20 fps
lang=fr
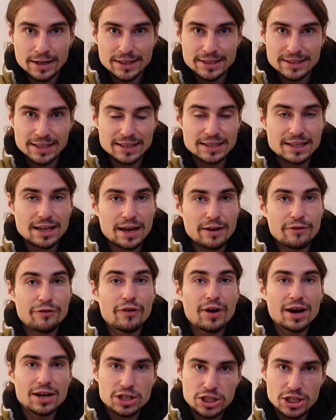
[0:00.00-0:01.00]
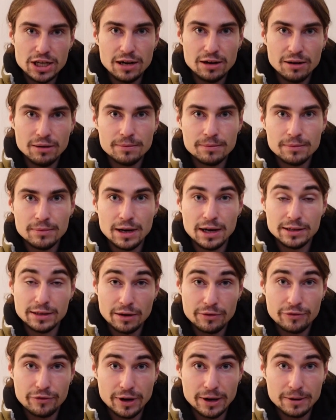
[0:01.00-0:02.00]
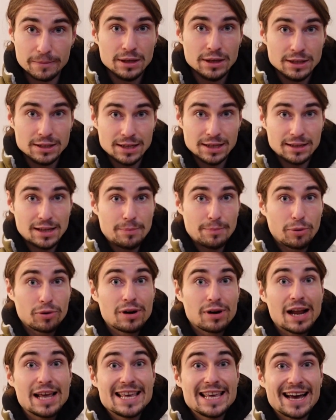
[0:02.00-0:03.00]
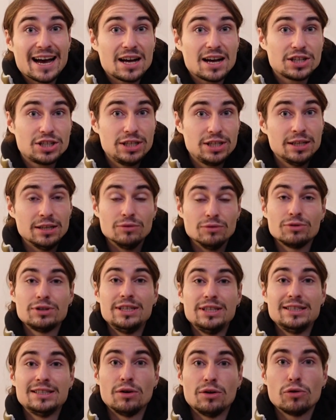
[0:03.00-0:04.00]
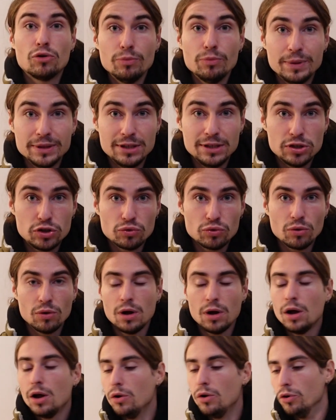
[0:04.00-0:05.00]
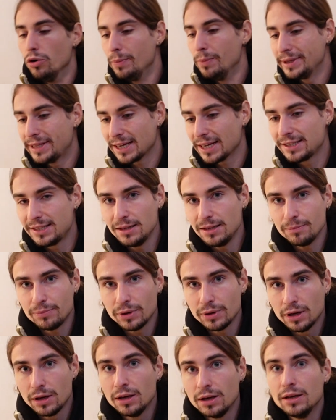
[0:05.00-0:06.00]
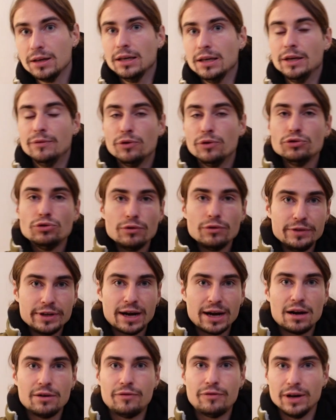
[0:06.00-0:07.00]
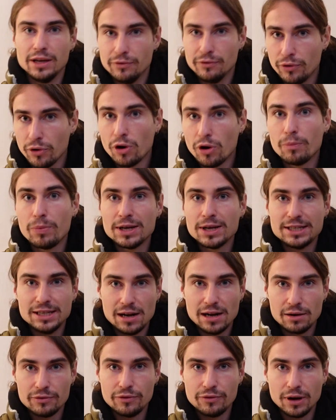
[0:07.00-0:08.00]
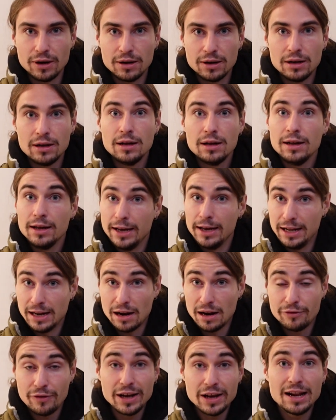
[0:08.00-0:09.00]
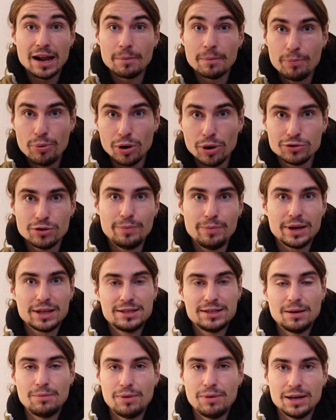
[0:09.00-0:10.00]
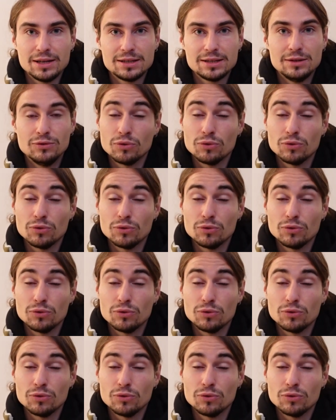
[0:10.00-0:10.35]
C'est très fragile, un alpha. Ça dépend de la hiérarchie, donc c'est en compétition. Le bêta simp, il veut devenir alpha, il veut remplacer l'alpha. Et l'alpha, il a peur de perdre sa place.